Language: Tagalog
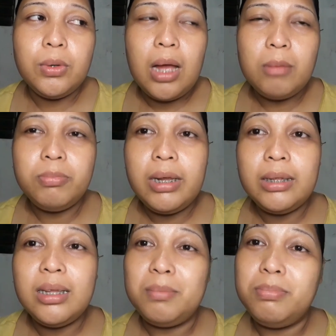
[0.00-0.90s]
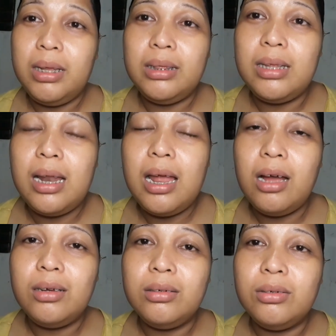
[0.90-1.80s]
update update na
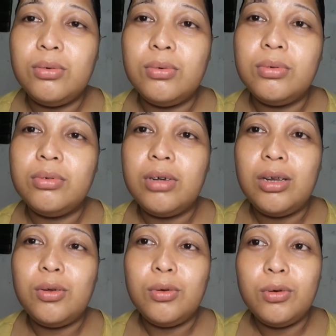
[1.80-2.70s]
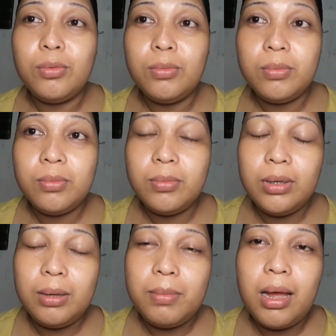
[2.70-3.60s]
lang kung ano,
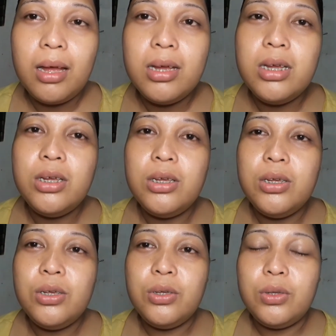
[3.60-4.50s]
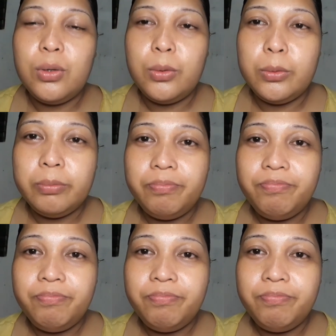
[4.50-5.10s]
'di ba? So,